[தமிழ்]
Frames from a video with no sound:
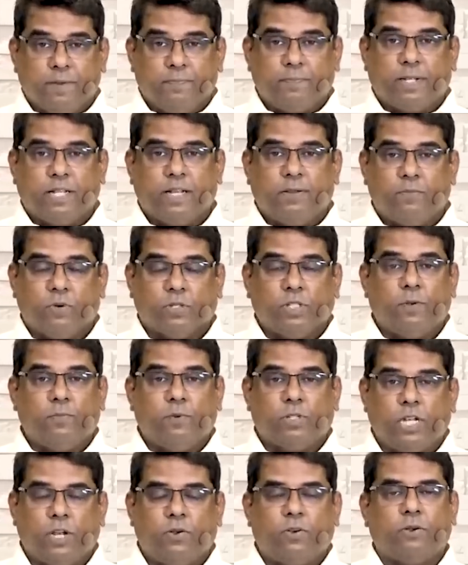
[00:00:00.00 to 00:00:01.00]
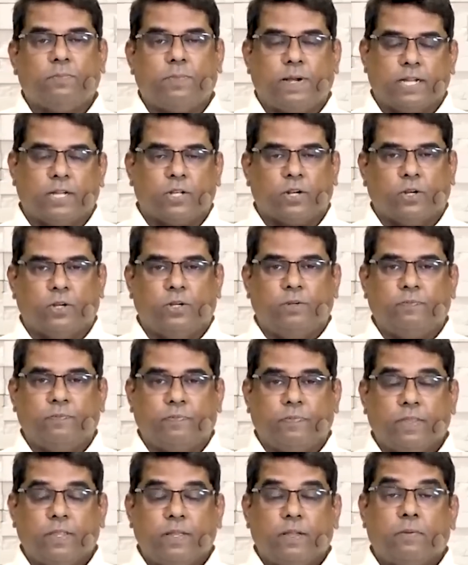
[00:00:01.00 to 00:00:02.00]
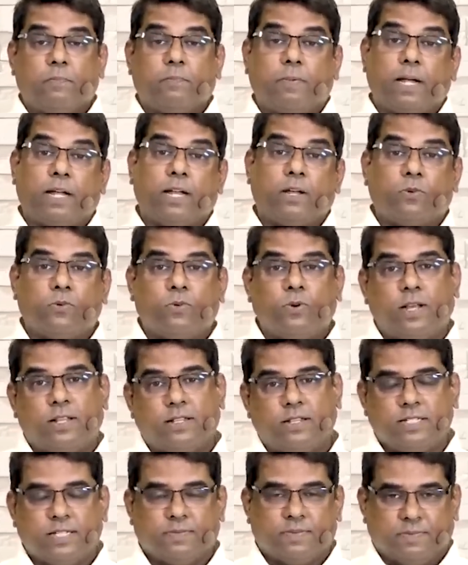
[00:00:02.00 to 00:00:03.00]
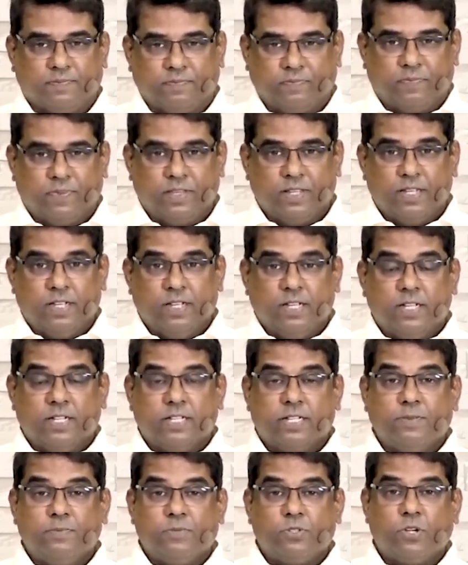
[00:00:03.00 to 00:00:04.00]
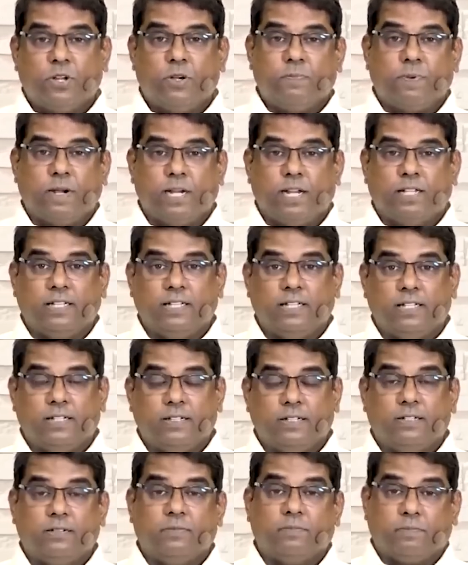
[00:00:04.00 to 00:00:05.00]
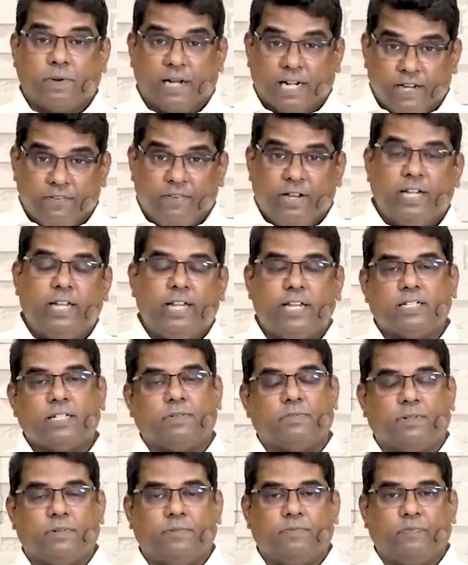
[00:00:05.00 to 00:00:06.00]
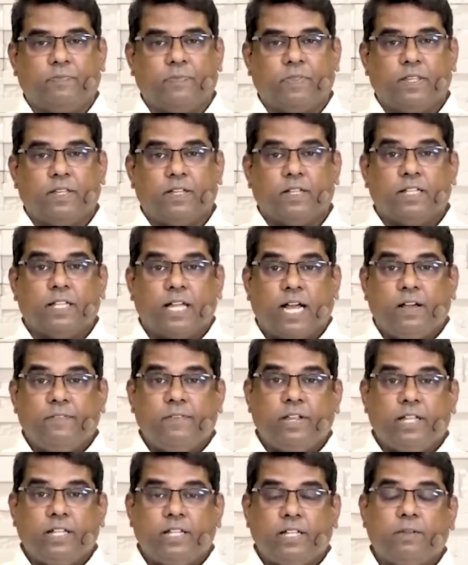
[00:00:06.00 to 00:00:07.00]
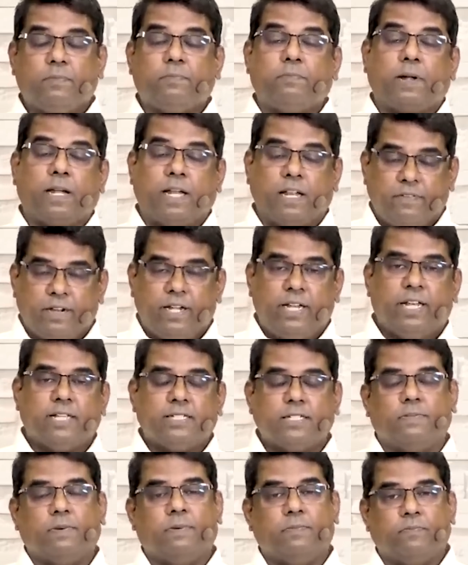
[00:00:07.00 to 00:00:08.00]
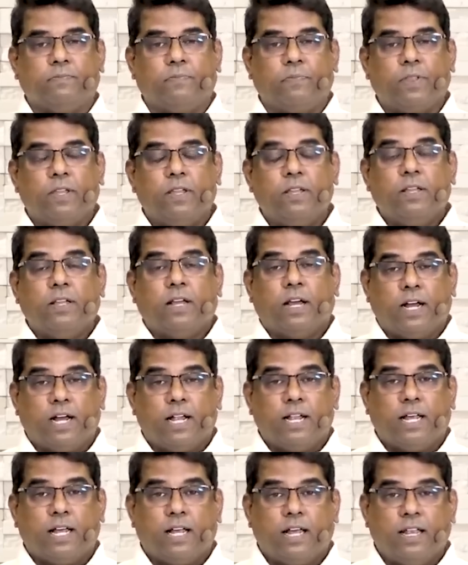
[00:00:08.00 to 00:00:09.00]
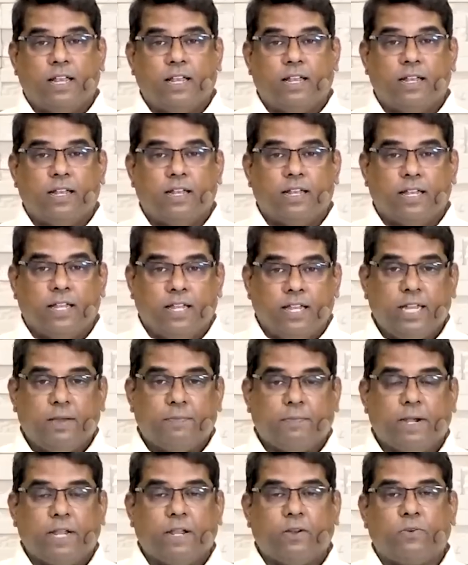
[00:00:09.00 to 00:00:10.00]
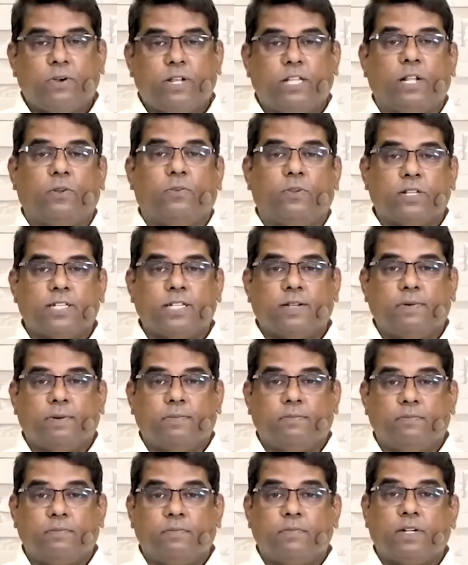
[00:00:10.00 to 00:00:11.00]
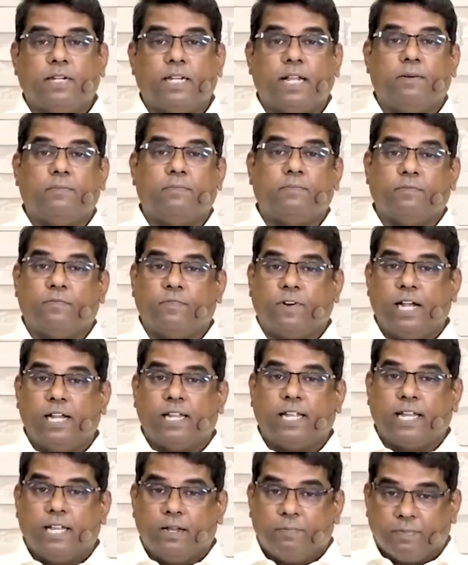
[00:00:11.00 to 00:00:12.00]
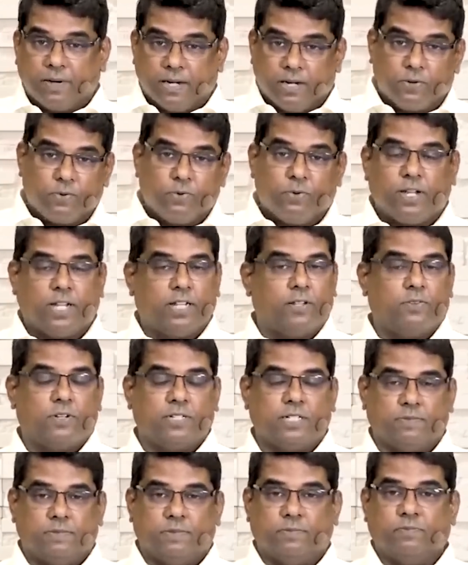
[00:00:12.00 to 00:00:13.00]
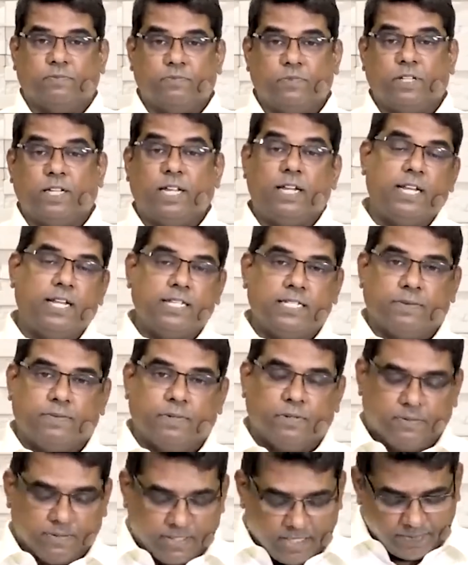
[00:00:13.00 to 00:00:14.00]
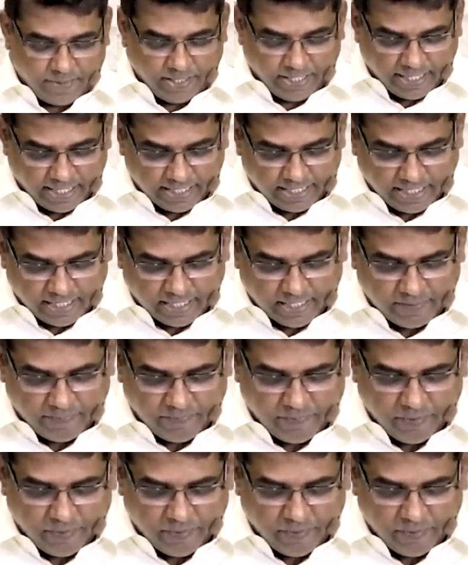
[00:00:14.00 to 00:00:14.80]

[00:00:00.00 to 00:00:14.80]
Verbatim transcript: இப்போ தான் முதல் முதலாக ஒன்று பார்க்குறோம் பண்ணக்கூடாத ஜபம் சிம்சோன் பண்ணது பண்ண வேண்டிய ஜபம் தாவீது பண்ண வேண்டிய ஜபம் ஆனால் இங்கே பண்ணக்கூடியதான ஒரு ஜபம் நாம் வாழ்க்கையில் பண்ணக்கூடாத ஒரு ஜபம் என்ன ஜபம் அப்படின்னு கேட்டால்